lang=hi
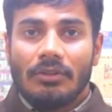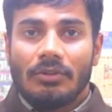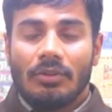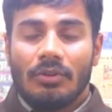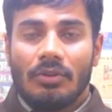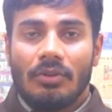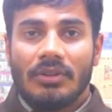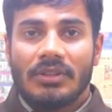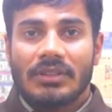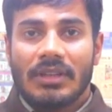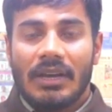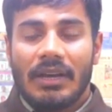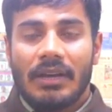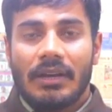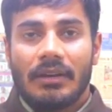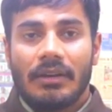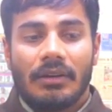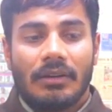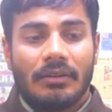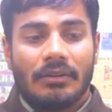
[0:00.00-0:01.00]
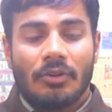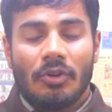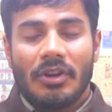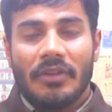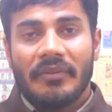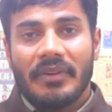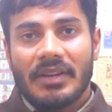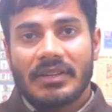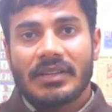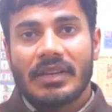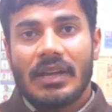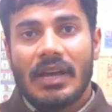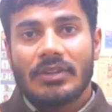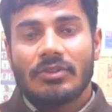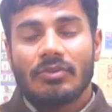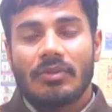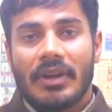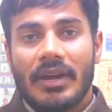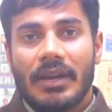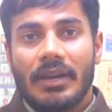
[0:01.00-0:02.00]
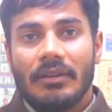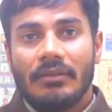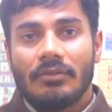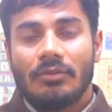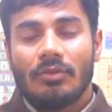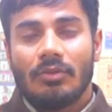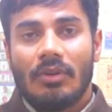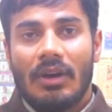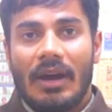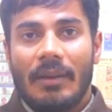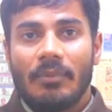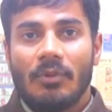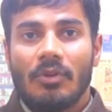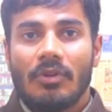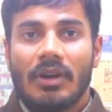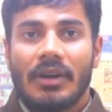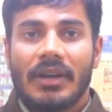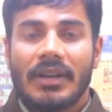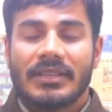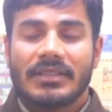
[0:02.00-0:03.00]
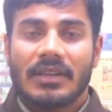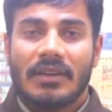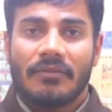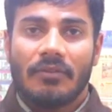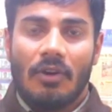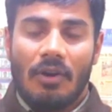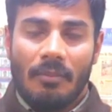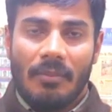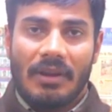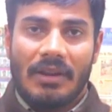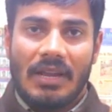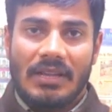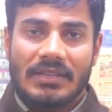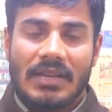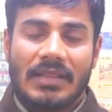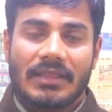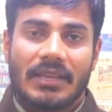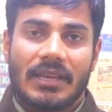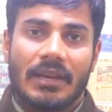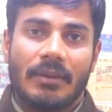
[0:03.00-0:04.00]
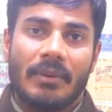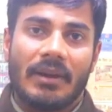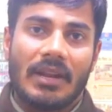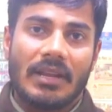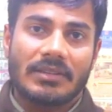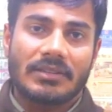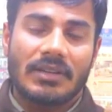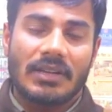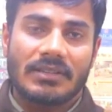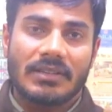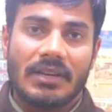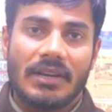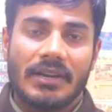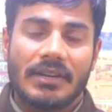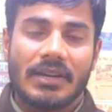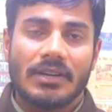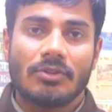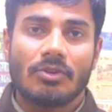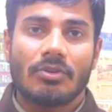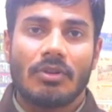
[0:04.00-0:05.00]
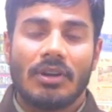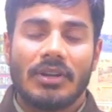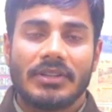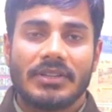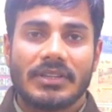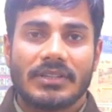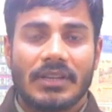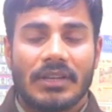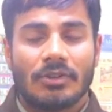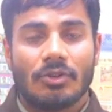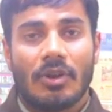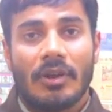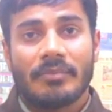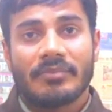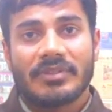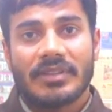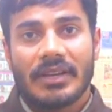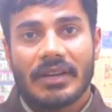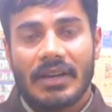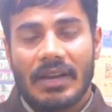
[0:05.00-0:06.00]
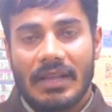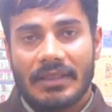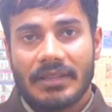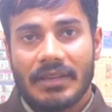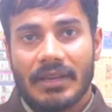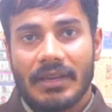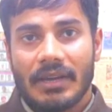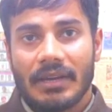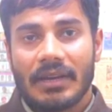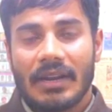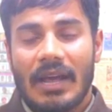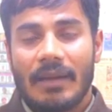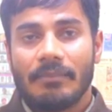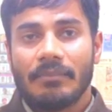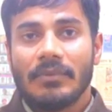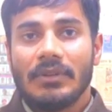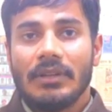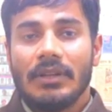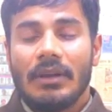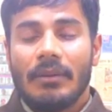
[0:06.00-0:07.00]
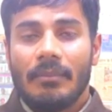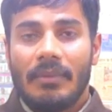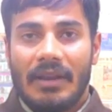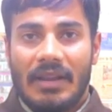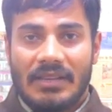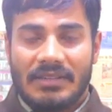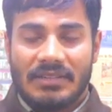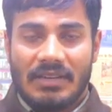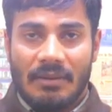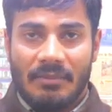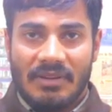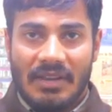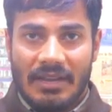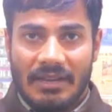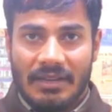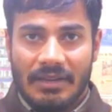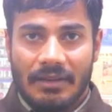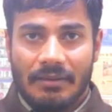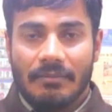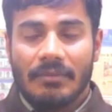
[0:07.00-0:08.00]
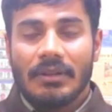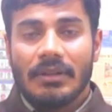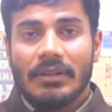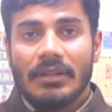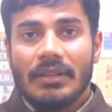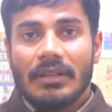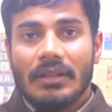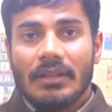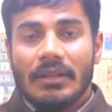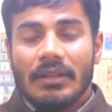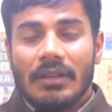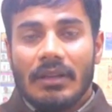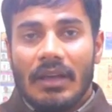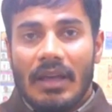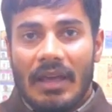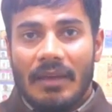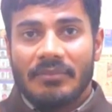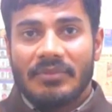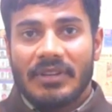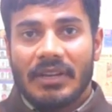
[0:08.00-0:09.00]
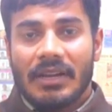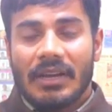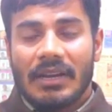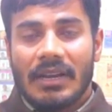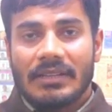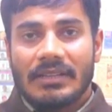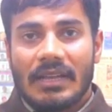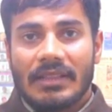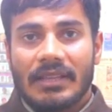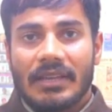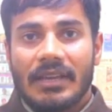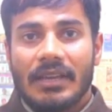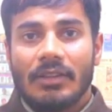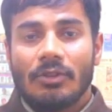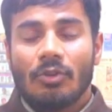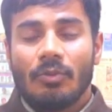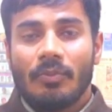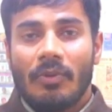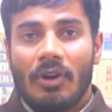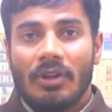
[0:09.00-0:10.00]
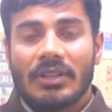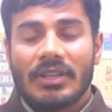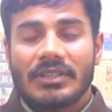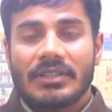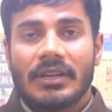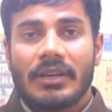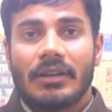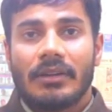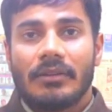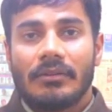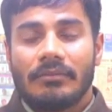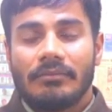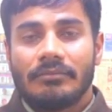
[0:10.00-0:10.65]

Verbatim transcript: तो इसका नोटिफिकेशन आ चुका है तो आप लोग अगर इसका फॉर्म भरना चाहते हैं महाराष्ट्र से रिलेटेड जो कॉलेजेस हैं जो एम कराते हैं अगर आप महाराष्ट्र में जाके एम करना चाहते हैं तो बहुत अच्छा